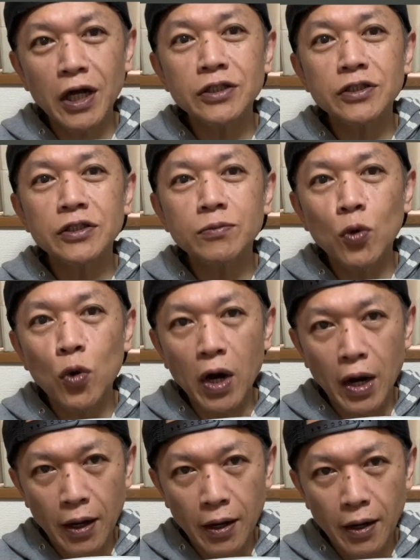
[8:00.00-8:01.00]
らし
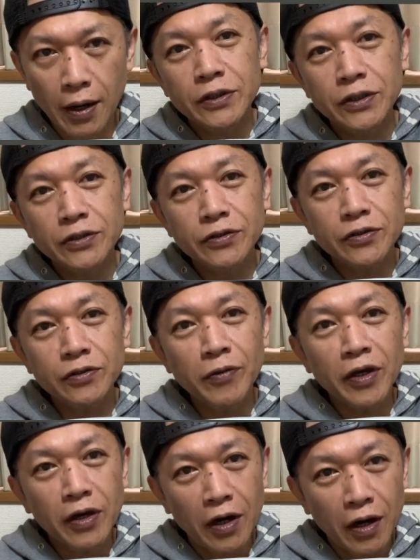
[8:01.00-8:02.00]
モア。五つ
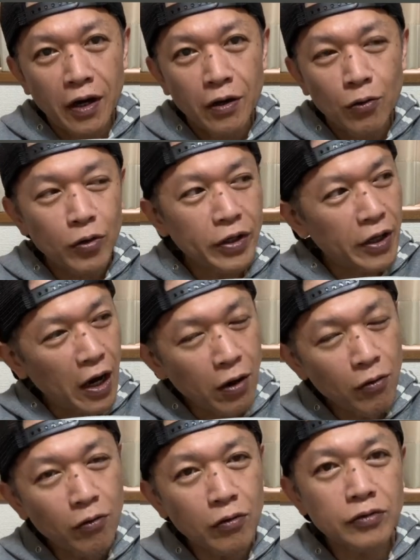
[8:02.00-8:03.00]
目が、これ、
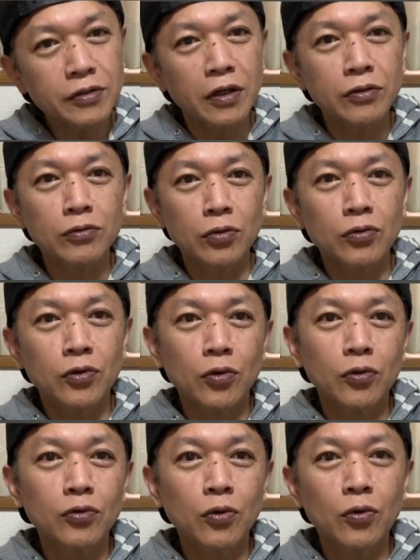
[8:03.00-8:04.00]
ヤオコーさんとの
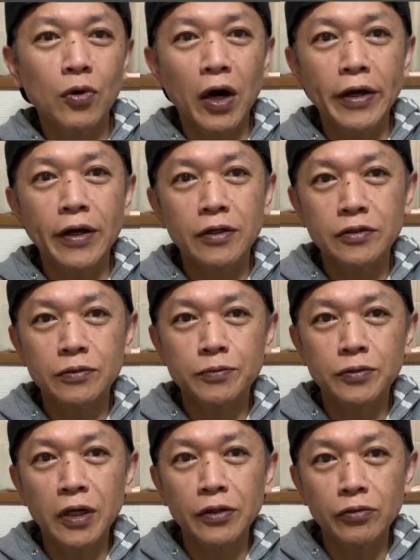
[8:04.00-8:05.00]
共同開発
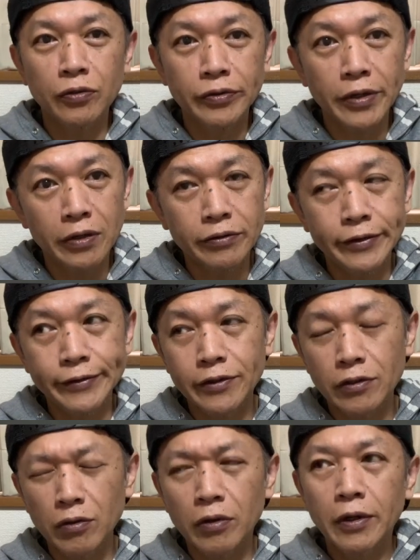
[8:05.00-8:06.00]
ブランドになるんです
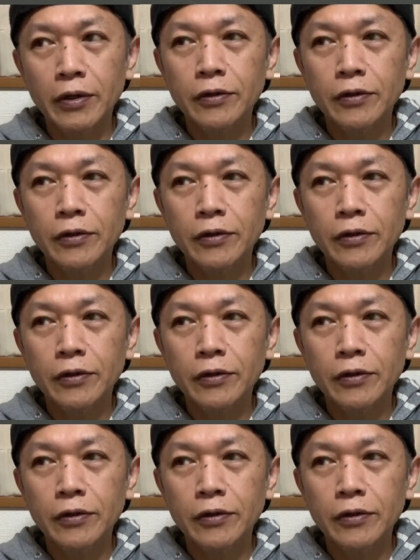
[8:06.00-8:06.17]
けど、